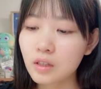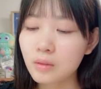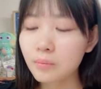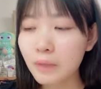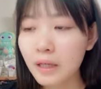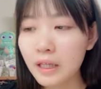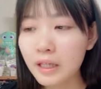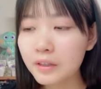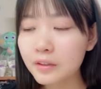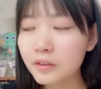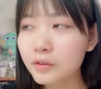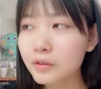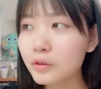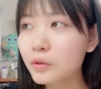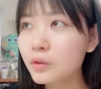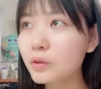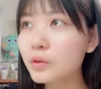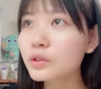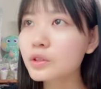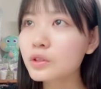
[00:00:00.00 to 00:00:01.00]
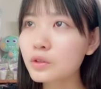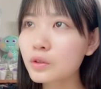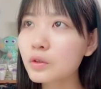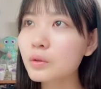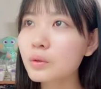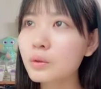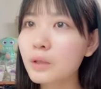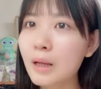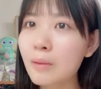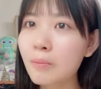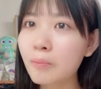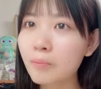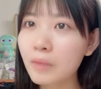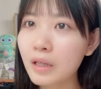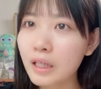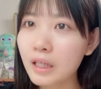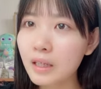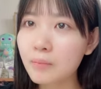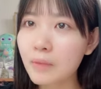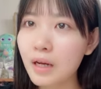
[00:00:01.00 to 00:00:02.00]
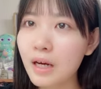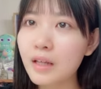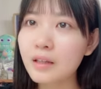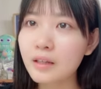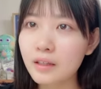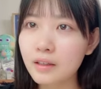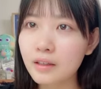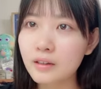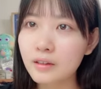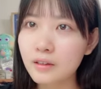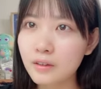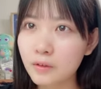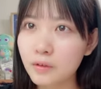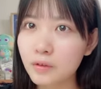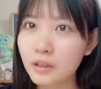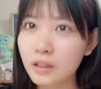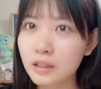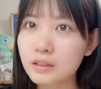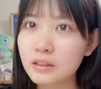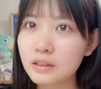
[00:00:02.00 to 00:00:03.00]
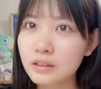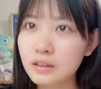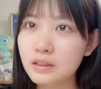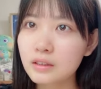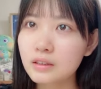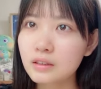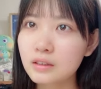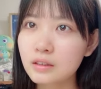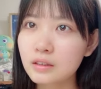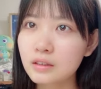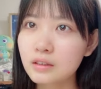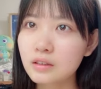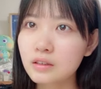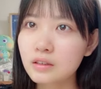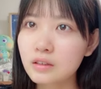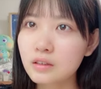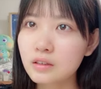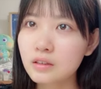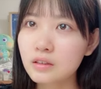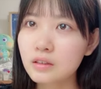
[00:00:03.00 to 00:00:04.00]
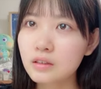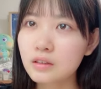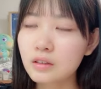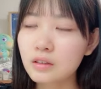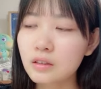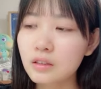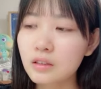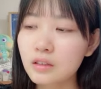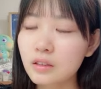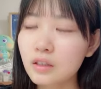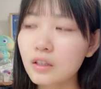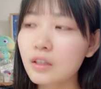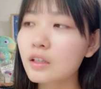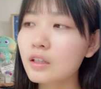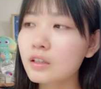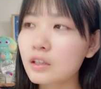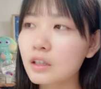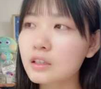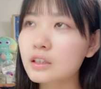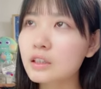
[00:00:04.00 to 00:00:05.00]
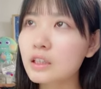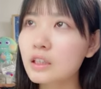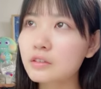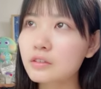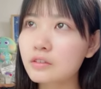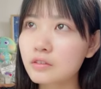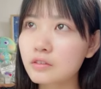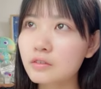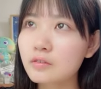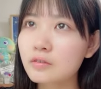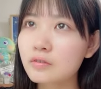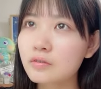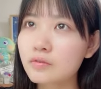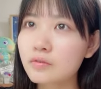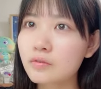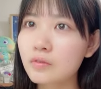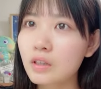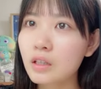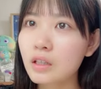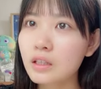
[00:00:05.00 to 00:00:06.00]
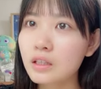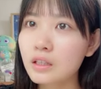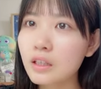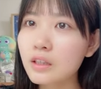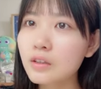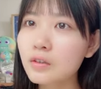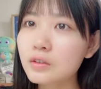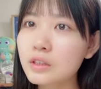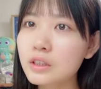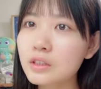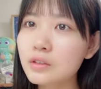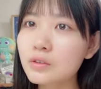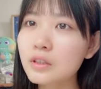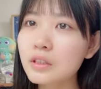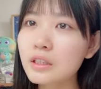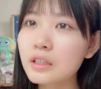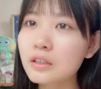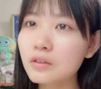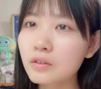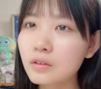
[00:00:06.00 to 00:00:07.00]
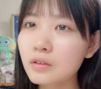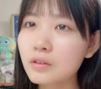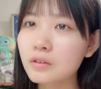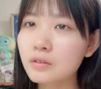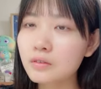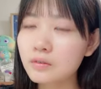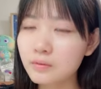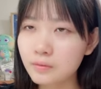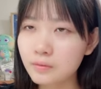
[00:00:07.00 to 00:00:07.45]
マイク通すとあんまりバレないっていう感じだから助かる結構地声だと